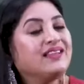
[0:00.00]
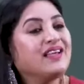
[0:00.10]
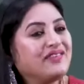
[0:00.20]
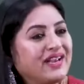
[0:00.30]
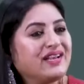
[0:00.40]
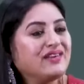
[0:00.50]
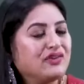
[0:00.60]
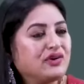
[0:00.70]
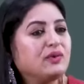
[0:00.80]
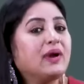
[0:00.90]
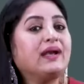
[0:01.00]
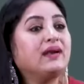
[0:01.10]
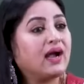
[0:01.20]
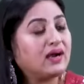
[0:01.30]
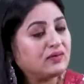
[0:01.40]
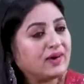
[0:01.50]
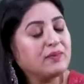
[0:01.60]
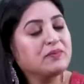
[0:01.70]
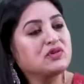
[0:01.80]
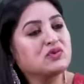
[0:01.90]
దే ఆర్ వెయిటింగ్ ఫర్ యూ అండ్
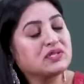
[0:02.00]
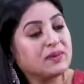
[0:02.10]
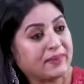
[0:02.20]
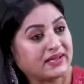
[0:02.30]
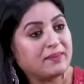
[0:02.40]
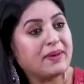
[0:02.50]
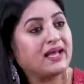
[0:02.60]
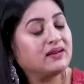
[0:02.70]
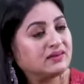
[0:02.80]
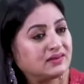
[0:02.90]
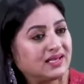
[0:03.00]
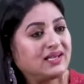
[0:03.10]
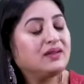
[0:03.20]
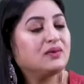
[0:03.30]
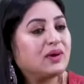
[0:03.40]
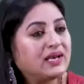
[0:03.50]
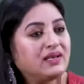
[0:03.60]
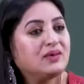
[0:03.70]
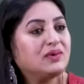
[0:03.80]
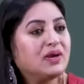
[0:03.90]
అటువైపు చూస్తే పెద్ద బ్యానరు హీరో
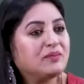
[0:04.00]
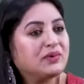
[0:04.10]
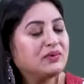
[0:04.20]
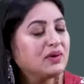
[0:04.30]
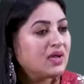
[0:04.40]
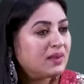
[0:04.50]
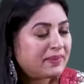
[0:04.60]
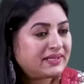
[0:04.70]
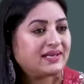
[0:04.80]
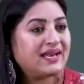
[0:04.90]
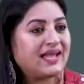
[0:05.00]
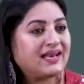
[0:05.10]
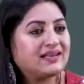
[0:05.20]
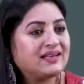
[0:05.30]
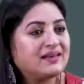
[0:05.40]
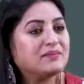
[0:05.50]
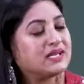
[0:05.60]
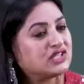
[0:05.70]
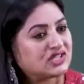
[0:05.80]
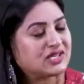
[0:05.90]
అన్నీ ఉన్నప్పుడు పెద్ద డైరెక్టర్
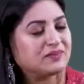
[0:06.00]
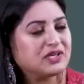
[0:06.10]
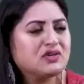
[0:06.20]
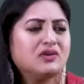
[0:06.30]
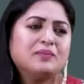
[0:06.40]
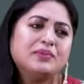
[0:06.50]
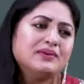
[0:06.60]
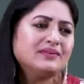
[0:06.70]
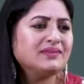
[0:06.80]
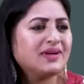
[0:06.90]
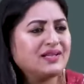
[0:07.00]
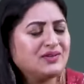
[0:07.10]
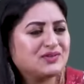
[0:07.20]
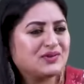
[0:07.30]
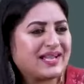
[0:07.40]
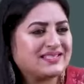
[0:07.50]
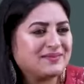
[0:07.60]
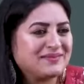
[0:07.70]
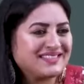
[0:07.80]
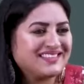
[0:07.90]
మంచి సబ్జెక్ట్ ఉన్నప్పుడు ఐ యూస్ టు
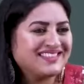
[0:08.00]
యాక్సెప్ట్